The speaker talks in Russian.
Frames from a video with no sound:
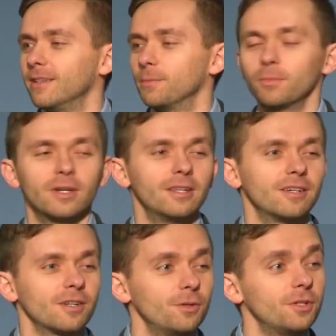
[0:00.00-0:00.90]
Были
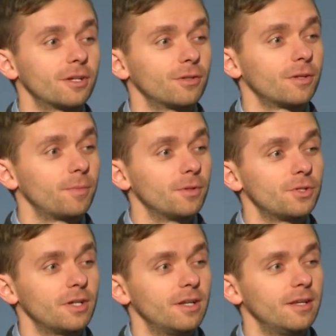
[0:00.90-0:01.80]
даже люди, которые
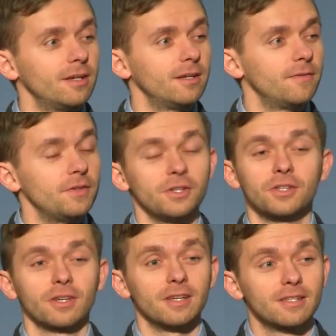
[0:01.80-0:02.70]
получили
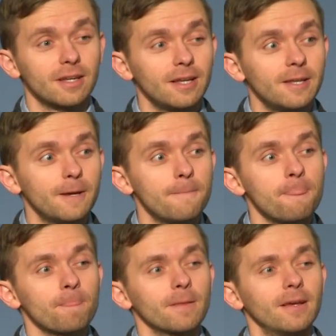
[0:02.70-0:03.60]
физическое исцеление,
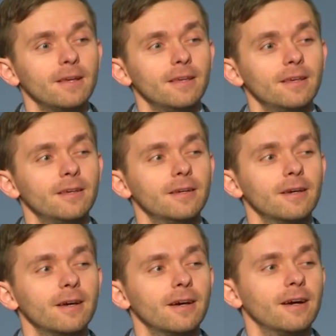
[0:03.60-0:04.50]

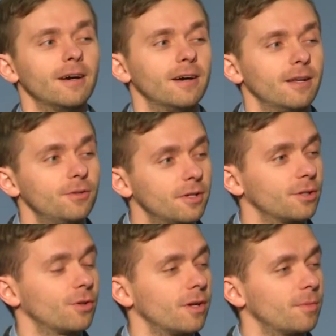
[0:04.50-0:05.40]
и э, люди,
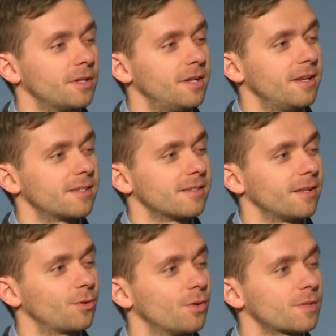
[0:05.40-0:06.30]
которые обратились
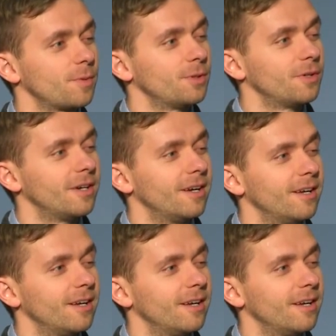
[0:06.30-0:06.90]
назад к Господу.